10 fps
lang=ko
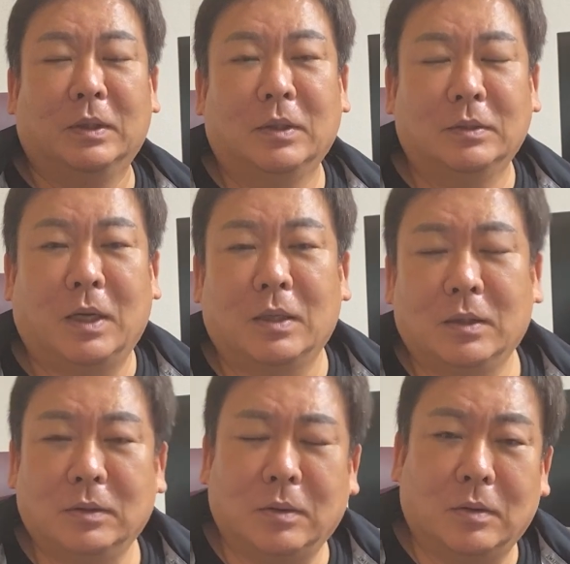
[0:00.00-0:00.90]
자,
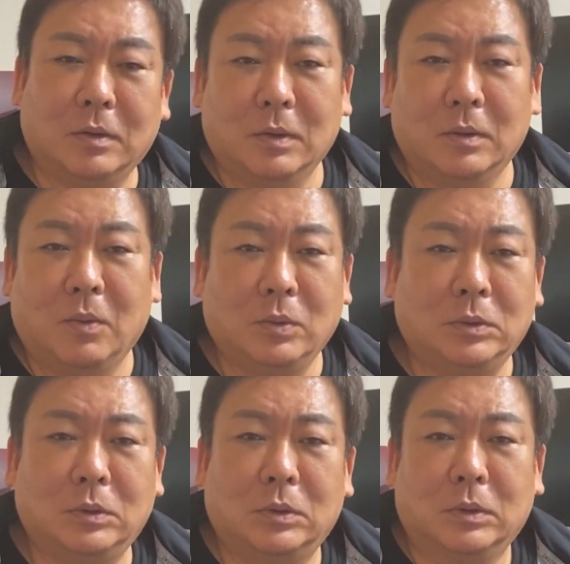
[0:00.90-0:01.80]
그래서
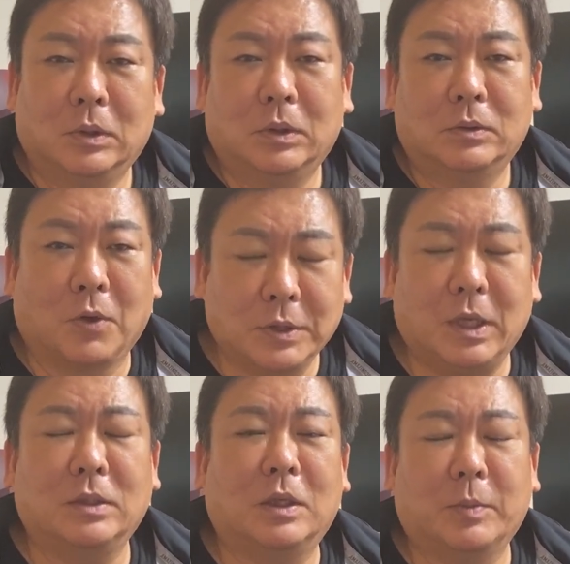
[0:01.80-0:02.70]
오늘
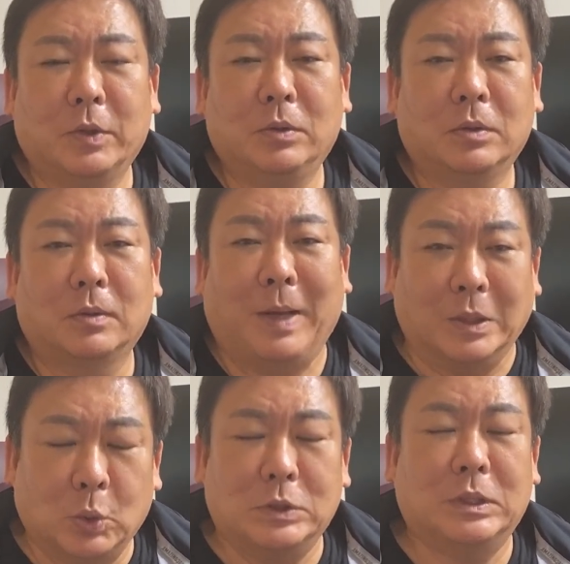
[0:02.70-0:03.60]
정리하자면
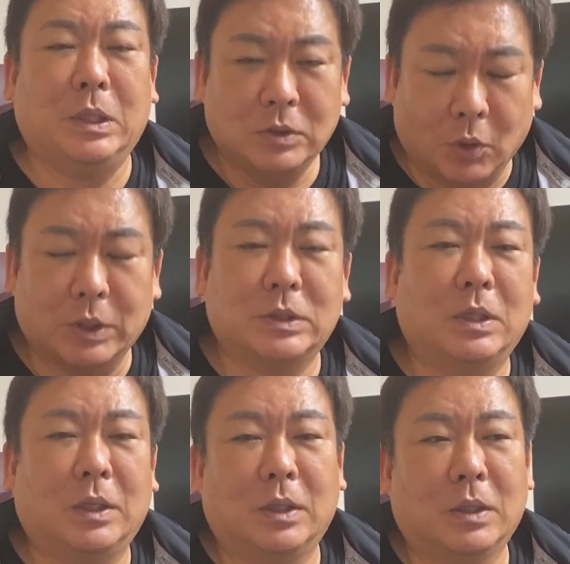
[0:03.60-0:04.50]
반도체,
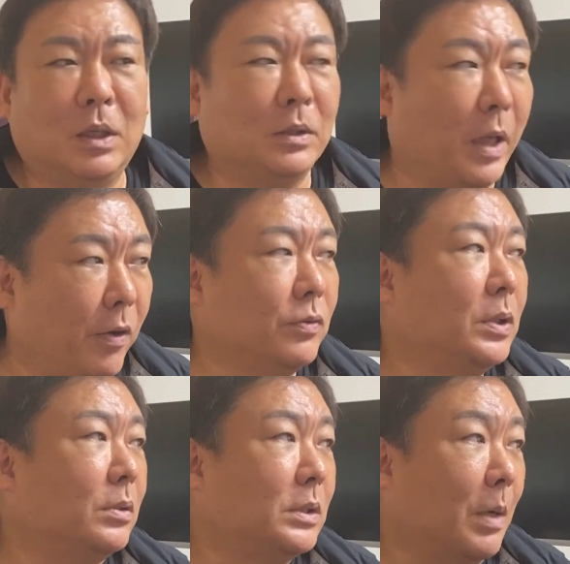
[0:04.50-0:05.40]
전기차가
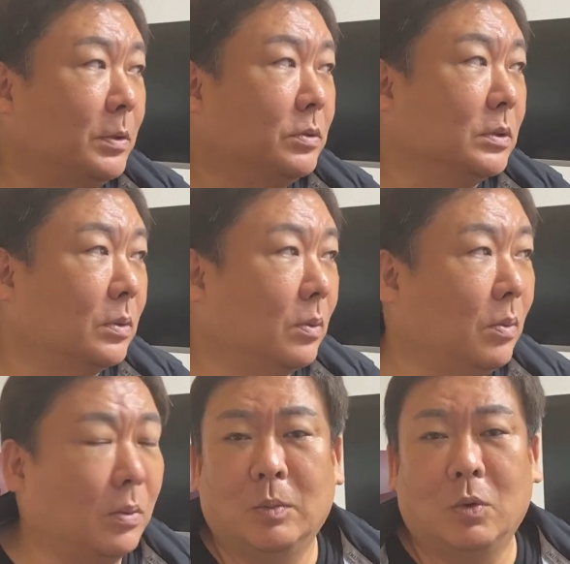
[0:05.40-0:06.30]
대형주에서 잡을 수
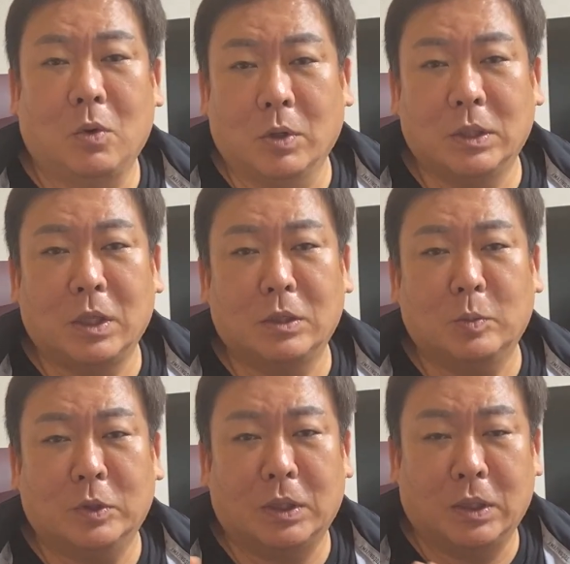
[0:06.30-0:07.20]
있었고 뭐 거래
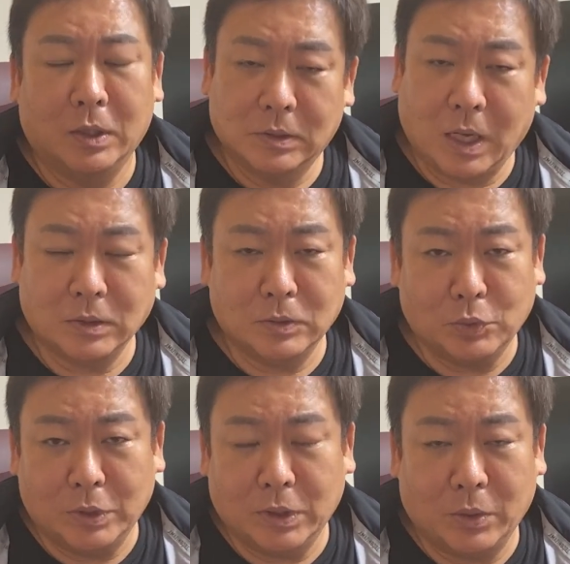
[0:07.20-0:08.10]
대금이나
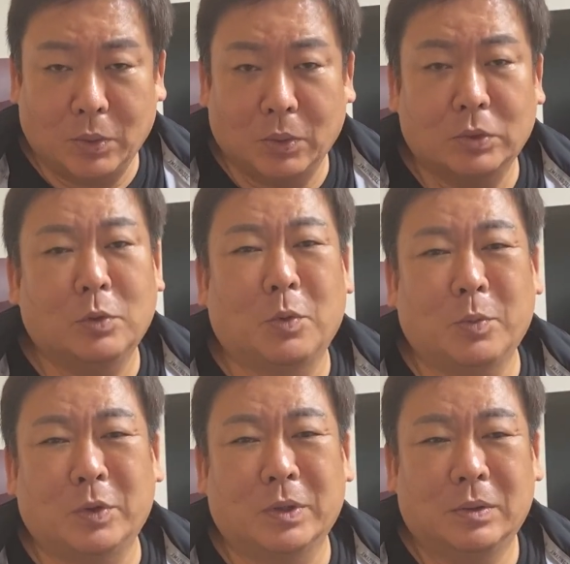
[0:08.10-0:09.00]
상승률이나 이런 것들
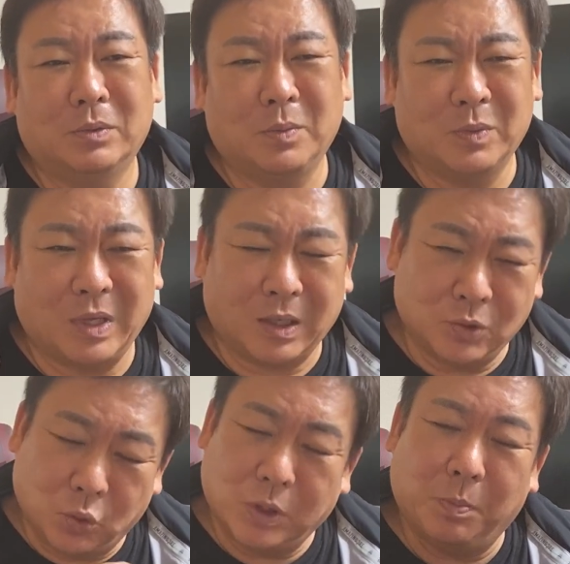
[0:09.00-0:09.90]
보면 좀 약간
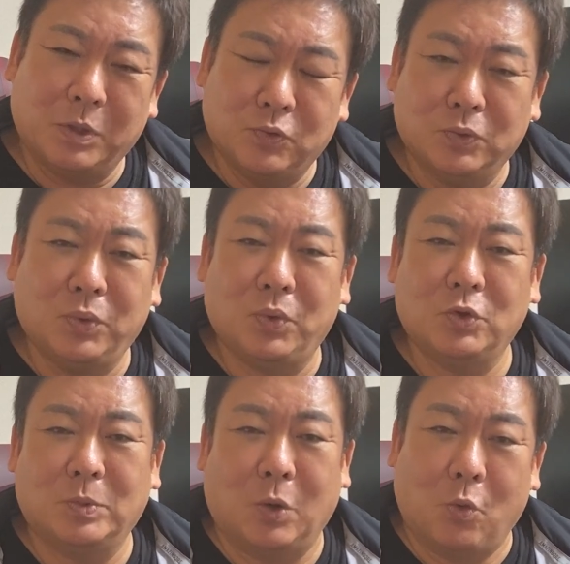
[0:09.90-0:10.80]
조잡한
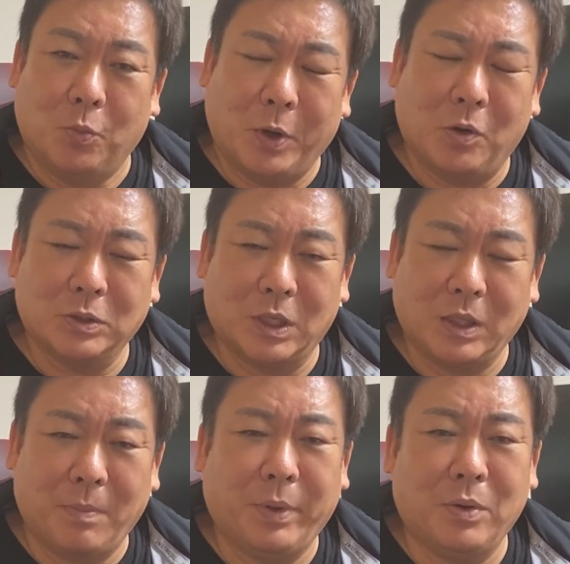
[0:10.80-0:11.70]
중소형주 막 오백억짜리,
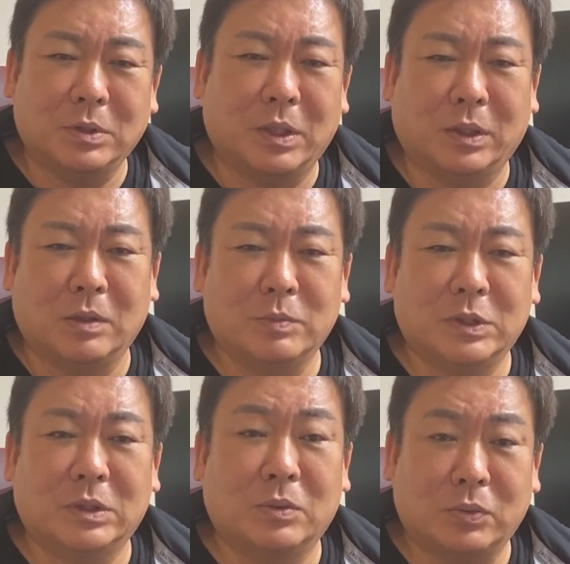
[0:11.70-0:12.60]
삼백억짜리가
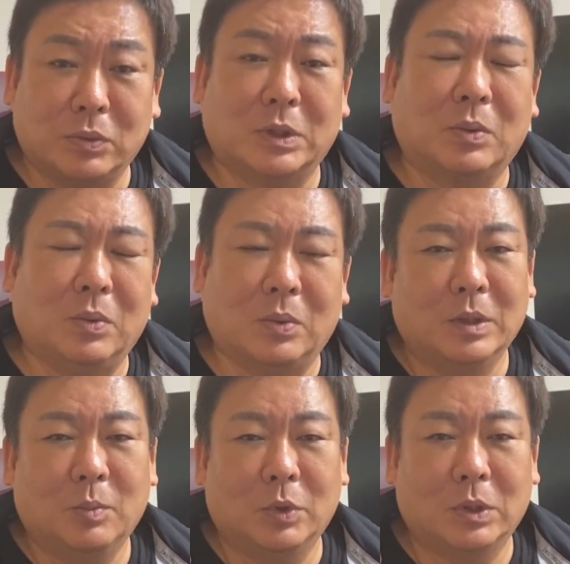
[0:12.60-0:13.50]
움직인 것도
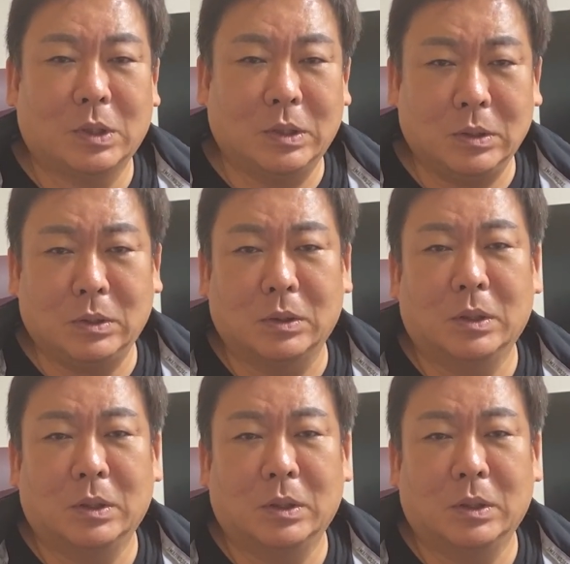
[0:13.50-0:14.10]
있고 뭐 이렇게 큰